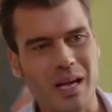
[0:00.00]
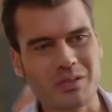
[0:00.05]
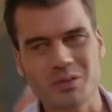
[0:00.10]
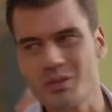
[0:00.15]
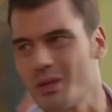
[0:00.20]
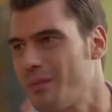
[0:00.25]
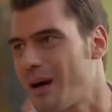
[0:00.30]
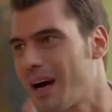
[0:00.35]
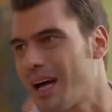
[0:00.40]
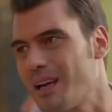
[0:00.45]

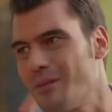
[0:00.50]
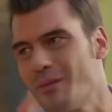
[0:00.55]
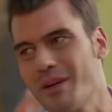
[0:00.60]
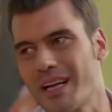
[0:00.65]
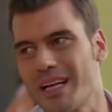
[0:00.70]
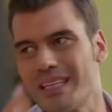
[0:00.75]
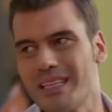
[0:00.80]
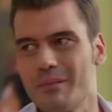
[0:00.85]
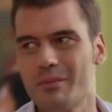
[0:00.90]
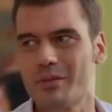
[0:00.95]
Uğraşıyor bakalım
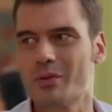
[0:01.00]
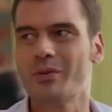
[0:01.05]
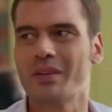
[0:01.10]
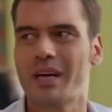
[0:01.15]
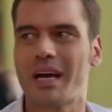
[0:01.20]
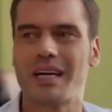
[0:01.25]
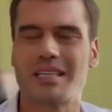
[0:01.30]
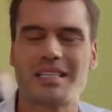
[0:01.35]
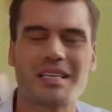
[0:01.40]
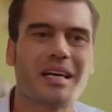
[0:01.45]
herhalde bir gün
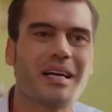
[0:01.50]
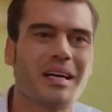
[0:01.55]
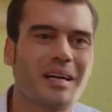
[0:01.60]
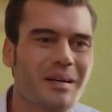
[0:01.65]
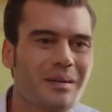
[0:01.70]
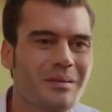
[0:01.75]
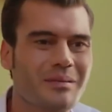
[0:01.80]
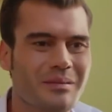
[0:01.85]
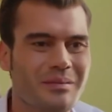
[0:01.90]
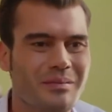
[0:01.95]
yakacak.
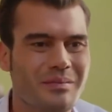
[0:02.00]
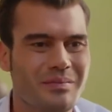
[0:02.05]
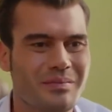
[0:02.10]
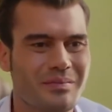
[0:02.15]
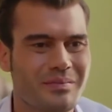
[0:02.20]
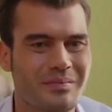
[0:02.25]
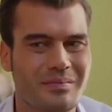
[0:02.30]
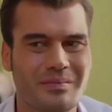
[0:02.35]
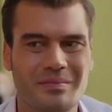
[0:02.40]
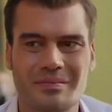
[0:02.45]
Yaktı ya